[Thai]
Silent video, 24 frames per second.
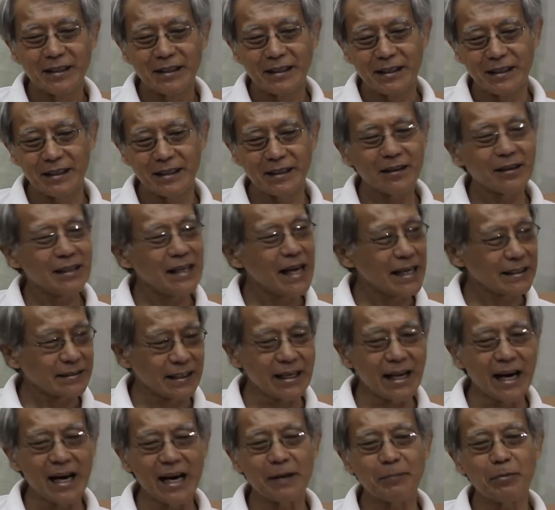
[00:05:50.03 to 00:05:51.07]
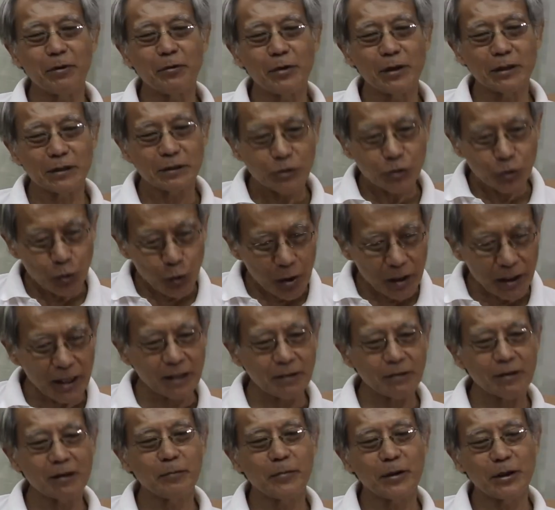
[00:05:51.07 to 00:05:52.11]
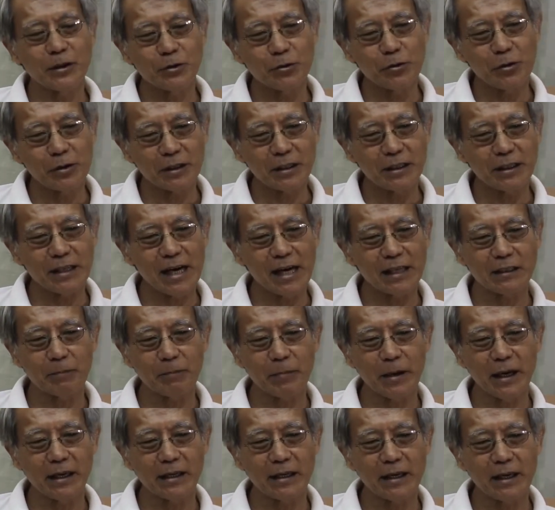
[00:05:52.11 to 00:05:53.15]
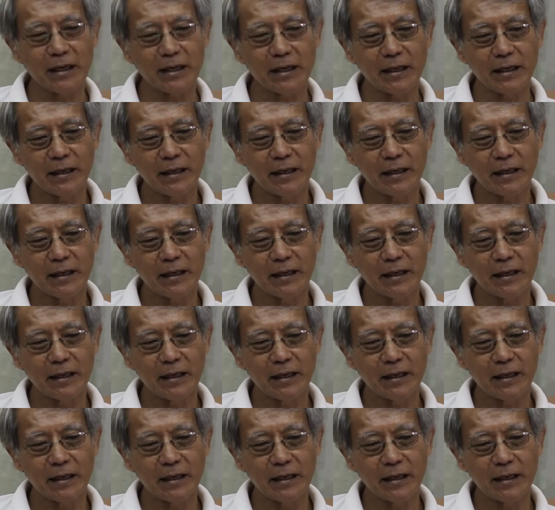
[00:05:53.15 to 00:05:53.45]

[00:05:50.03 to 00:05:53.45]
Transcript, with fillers: อันนั้นก็น่าเสียดาย เพราะว่าช่วงนั้นก็เป็นช่วงที่น่าจะไปได้